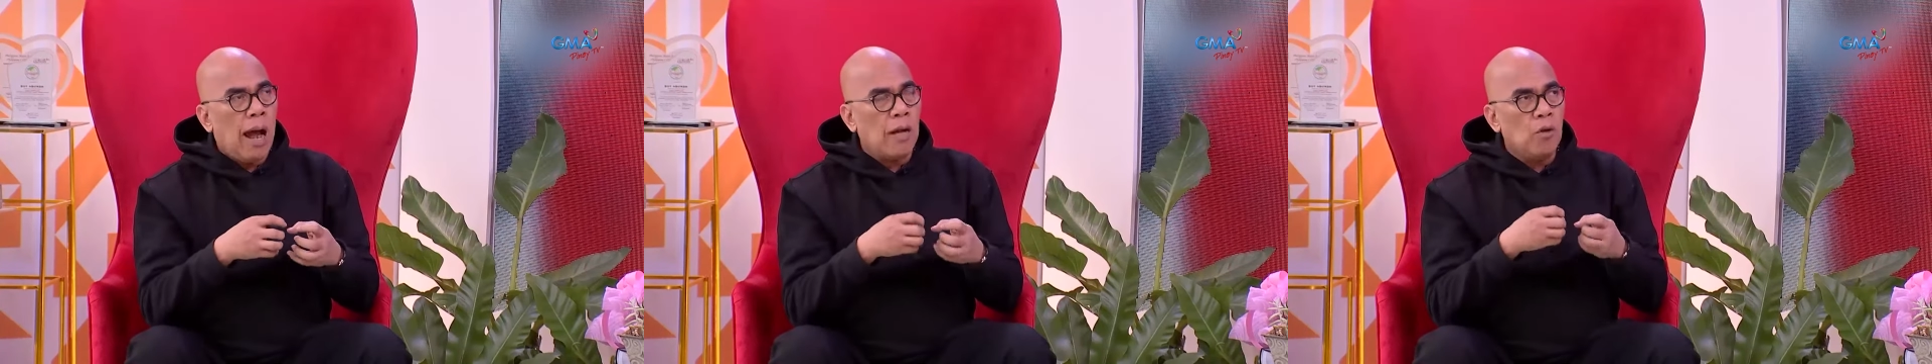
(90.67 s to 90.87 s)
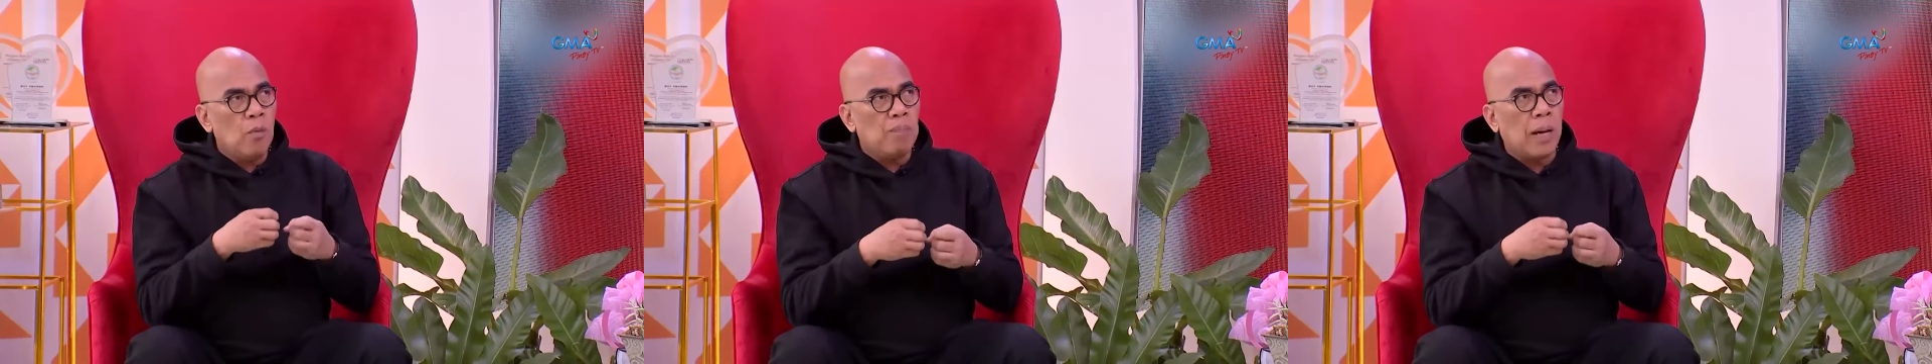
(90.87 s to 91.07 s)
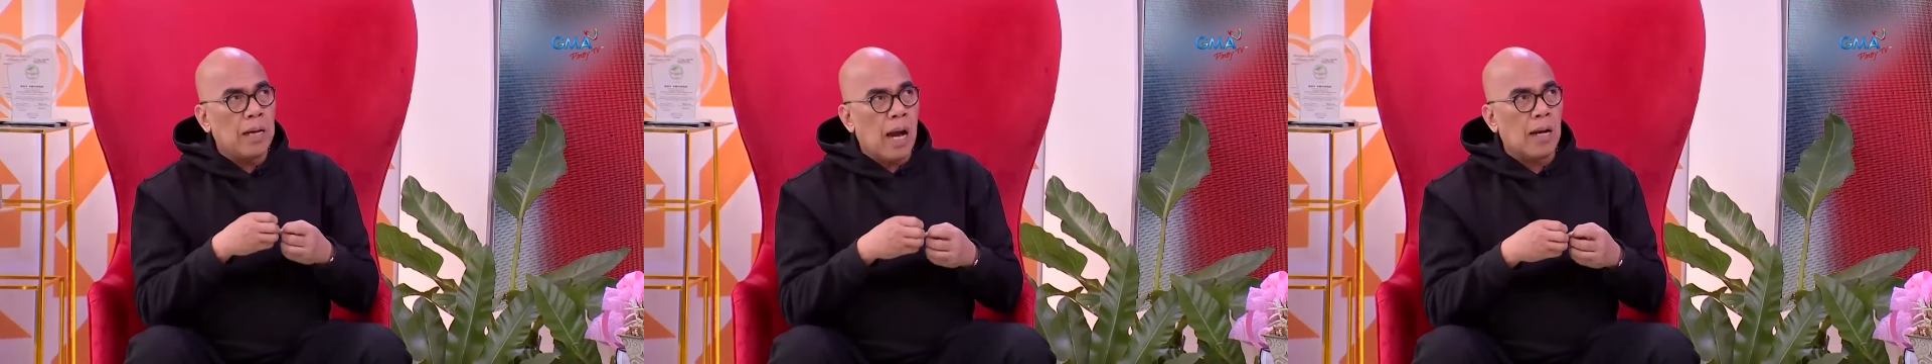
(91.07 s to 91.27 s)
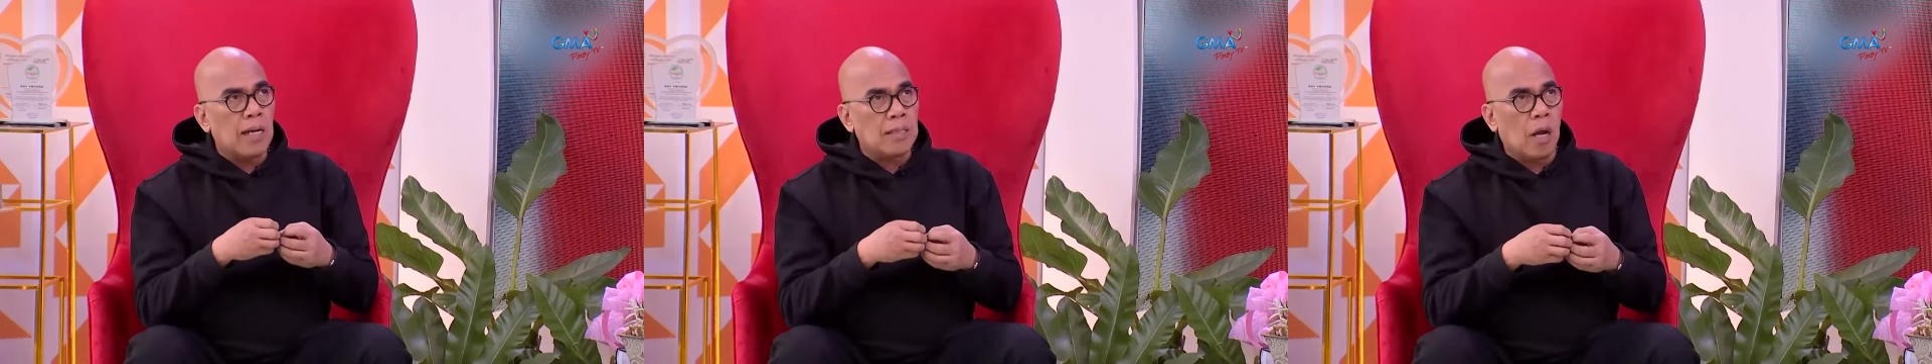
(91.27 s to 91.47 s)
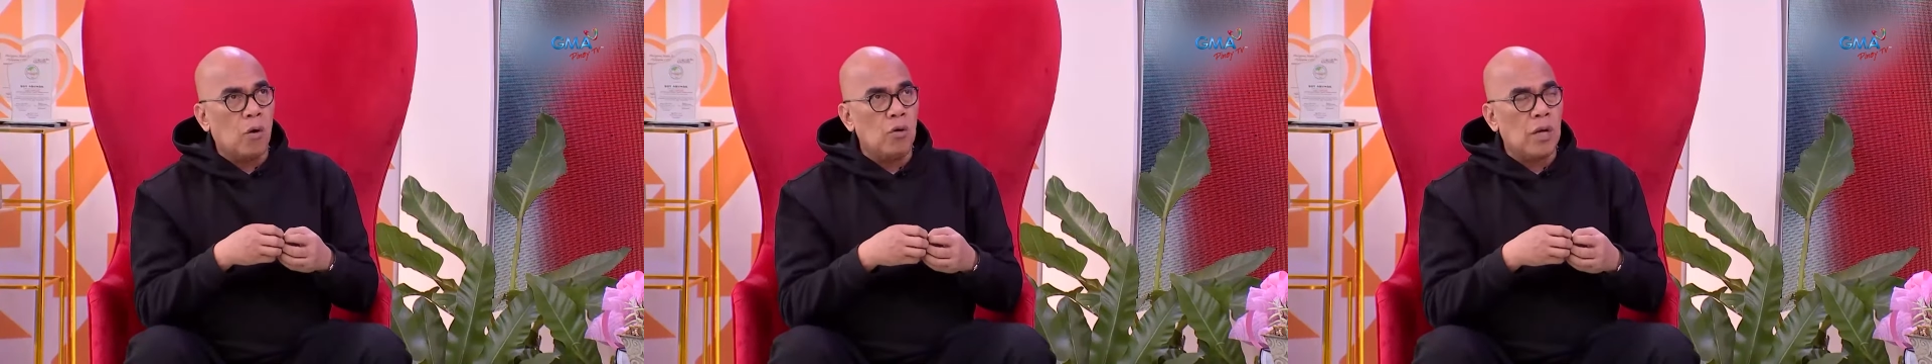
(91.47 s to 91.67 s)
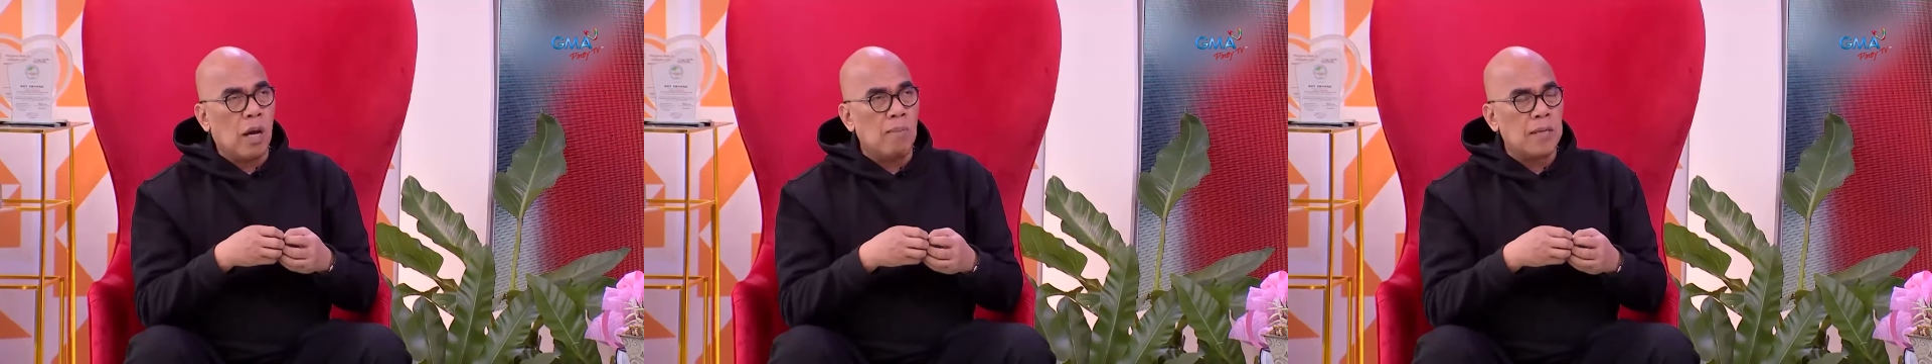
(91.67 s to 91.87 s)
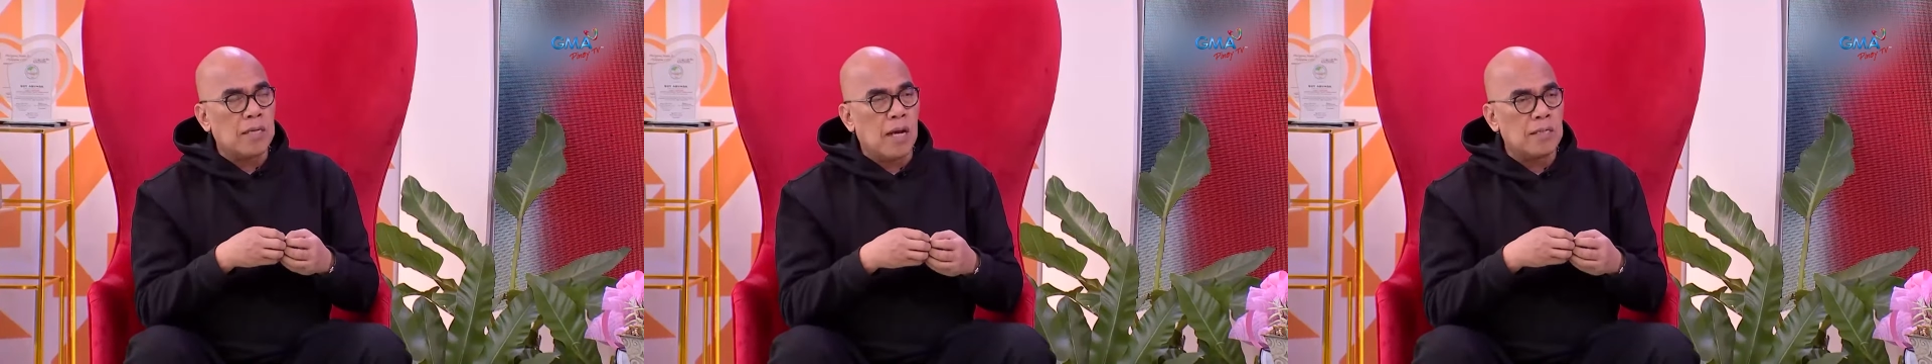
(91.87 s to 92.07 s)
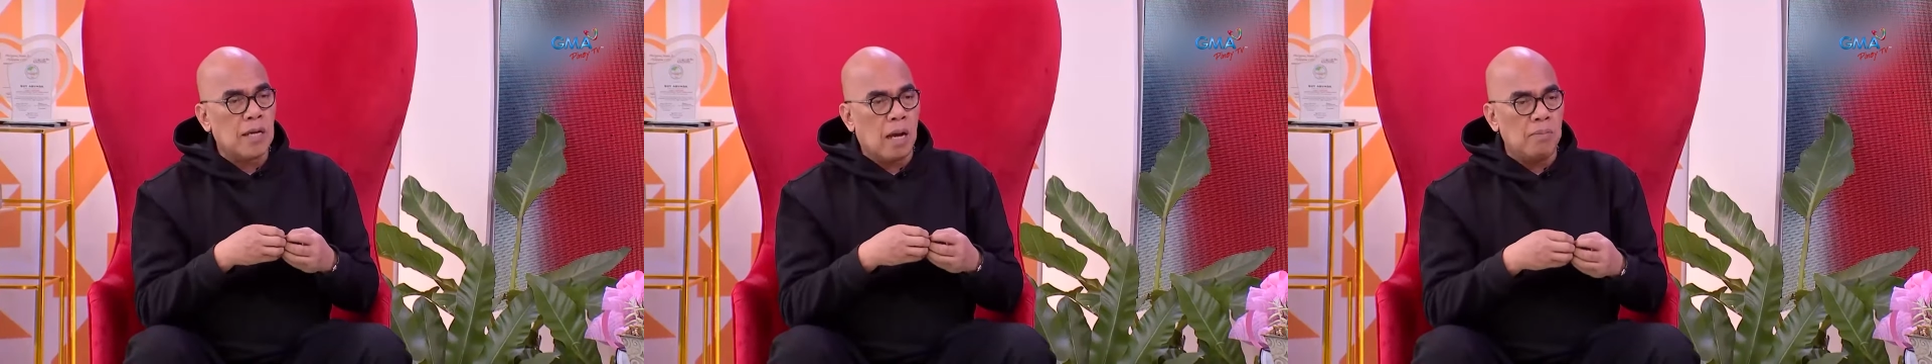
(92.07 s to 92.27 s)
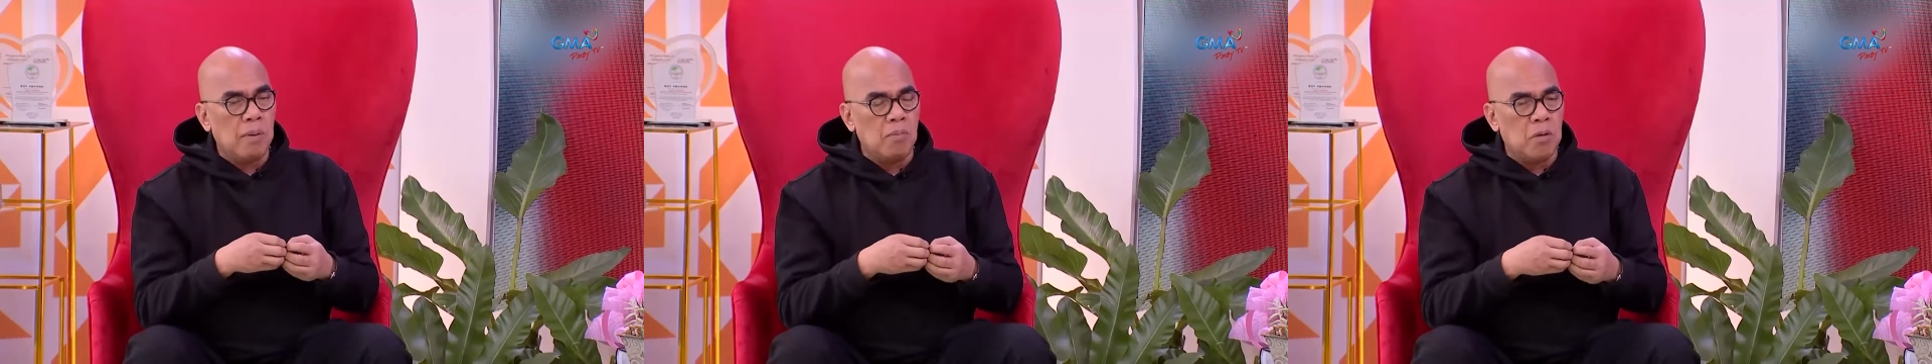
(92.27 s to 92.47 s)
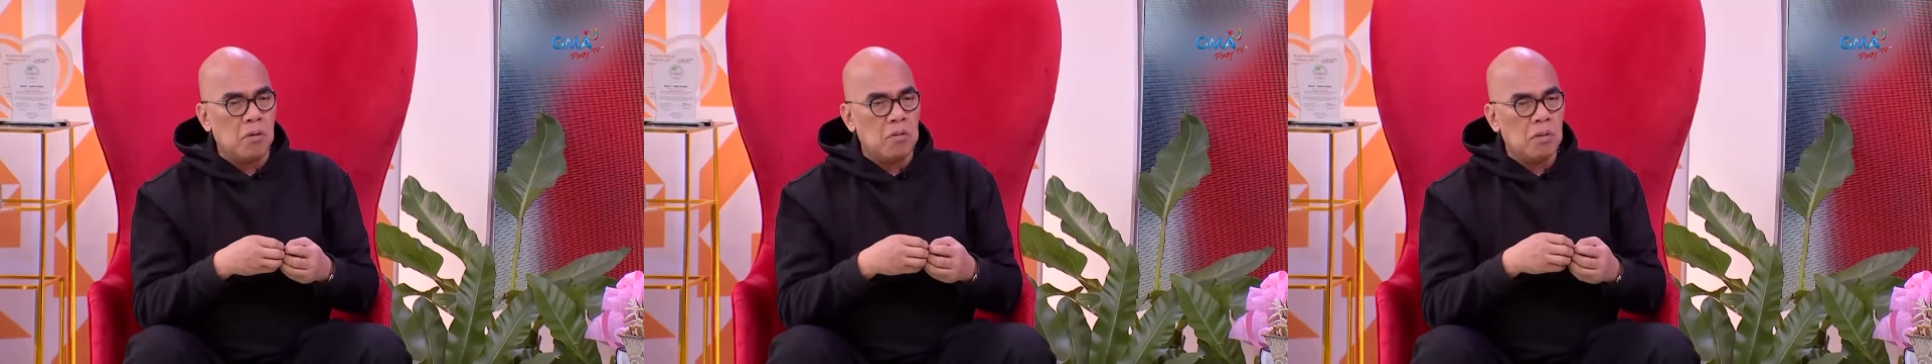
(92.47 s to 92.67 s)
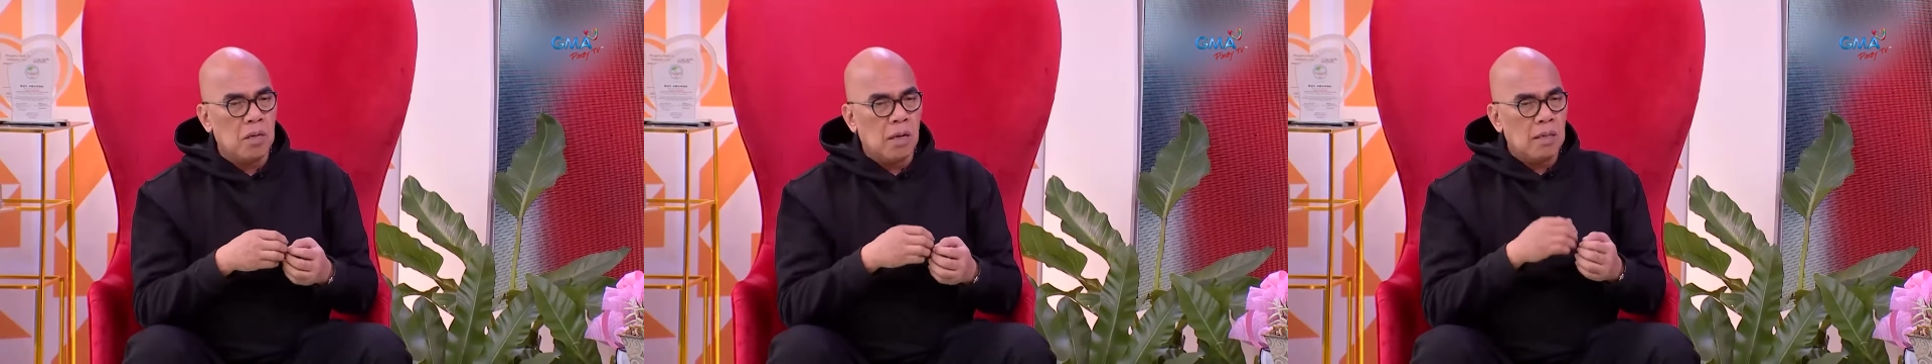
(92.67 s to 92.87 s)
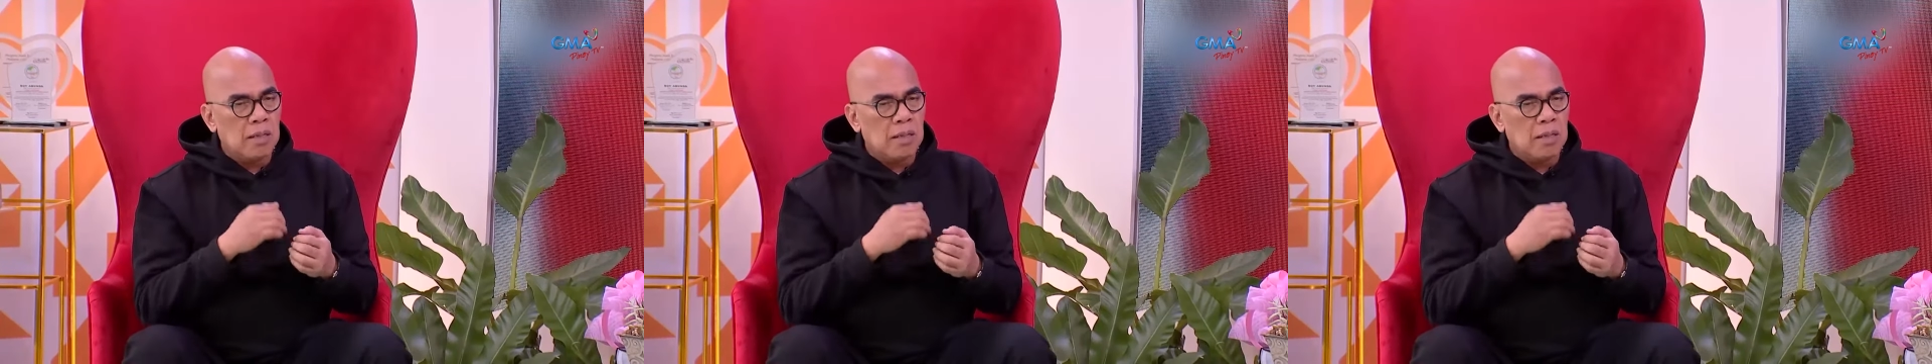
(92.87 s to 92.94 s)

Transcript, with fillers: anong pagkakataon ang masasabi mong,